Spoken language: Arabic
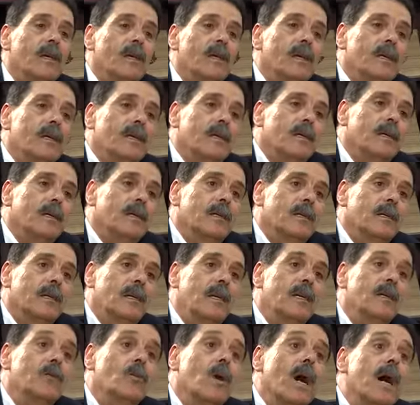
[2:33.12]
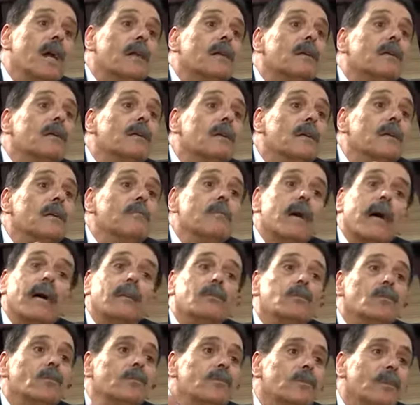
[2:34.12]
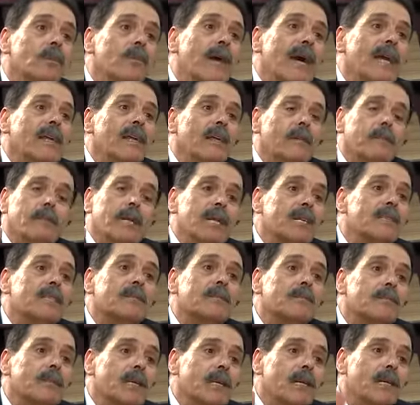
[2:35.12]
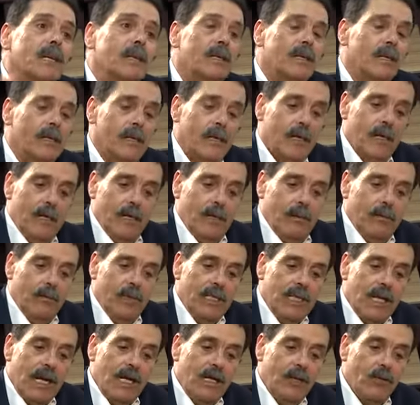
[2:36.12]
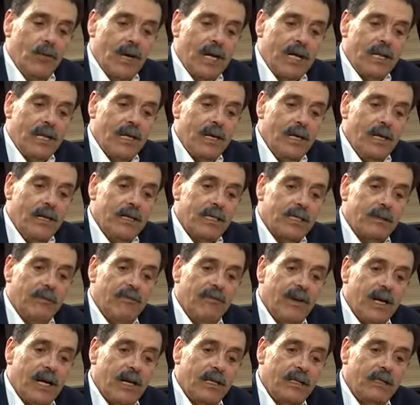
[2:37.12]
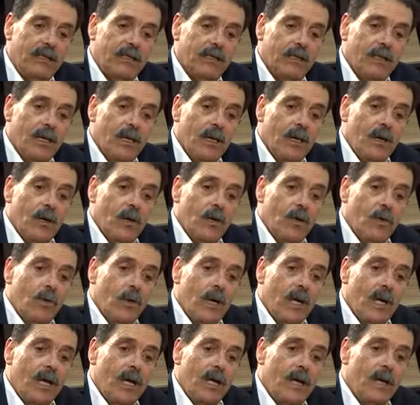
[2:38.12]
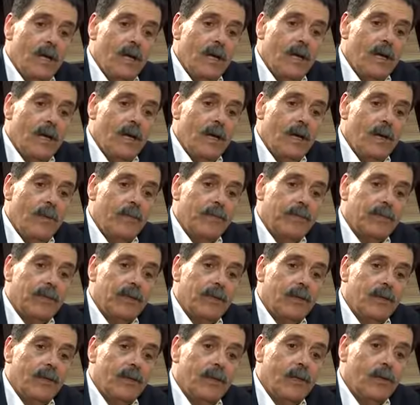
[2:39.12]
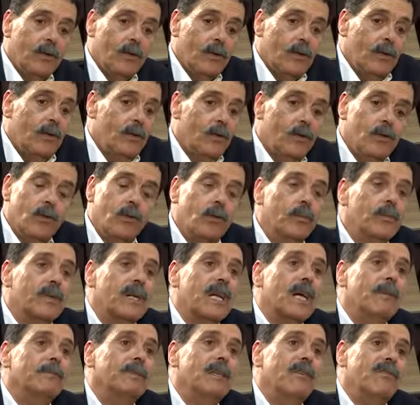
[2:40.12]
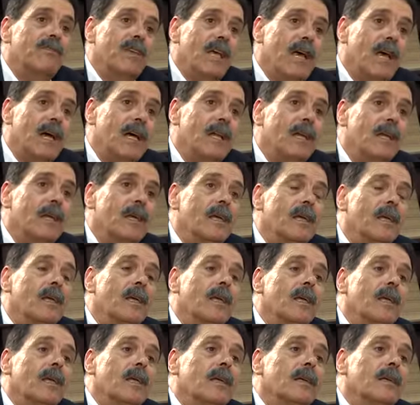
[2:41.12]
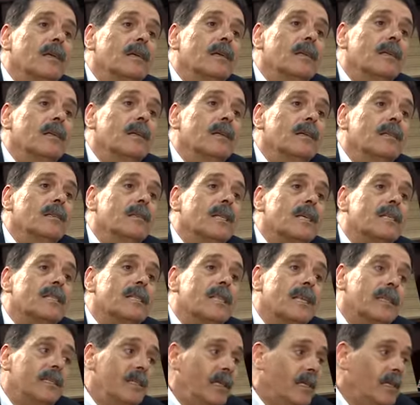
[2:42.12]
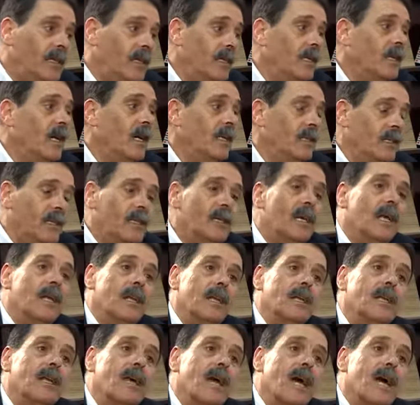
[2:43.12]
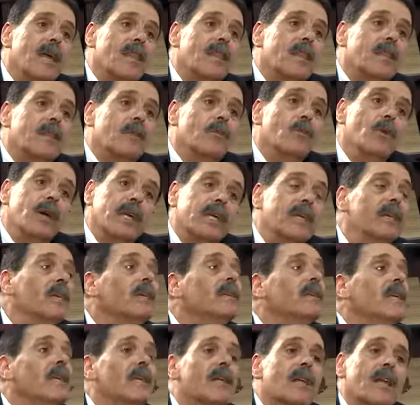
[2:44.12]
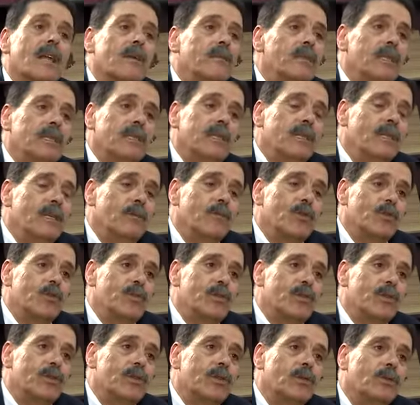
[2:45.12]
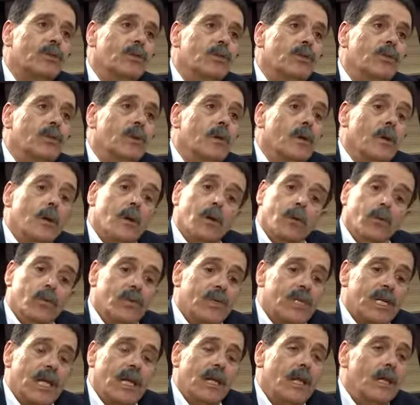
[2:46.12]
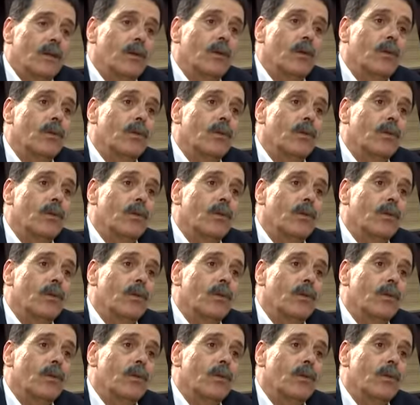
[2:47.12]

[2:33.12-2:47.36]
آه، حوار اللي ما عنده من معنى من الاسم كان من الحوار كان الاسم فقط واليوم الرابطه في حاله آه، تستدعي يعني الانقاذ واكيد الرابطين مش باش يسكتوا وان شاء الله